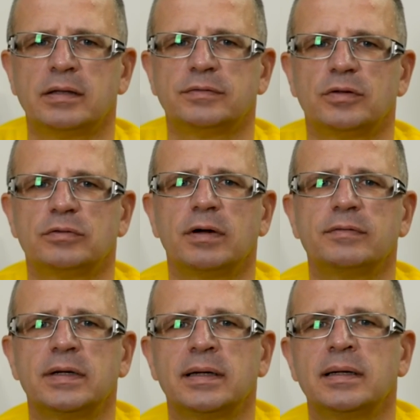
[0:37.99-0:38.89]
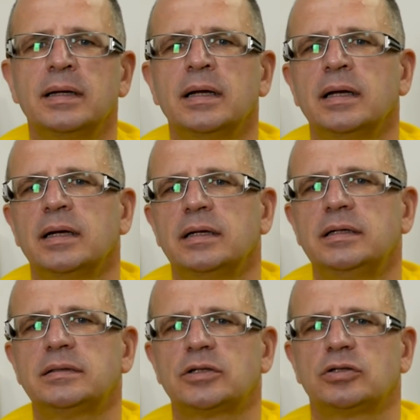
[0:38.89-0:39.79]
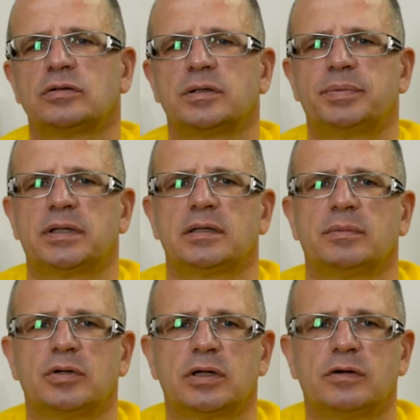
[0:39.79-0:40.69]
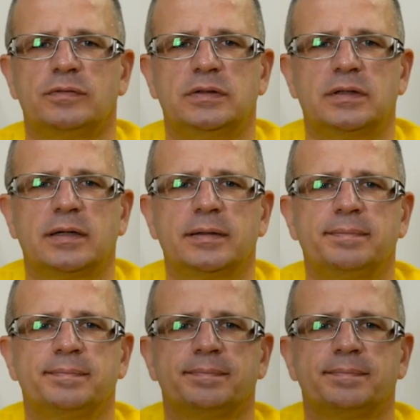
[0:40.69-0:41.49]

z Wrocławia i zacznę od zapytania mojego widza.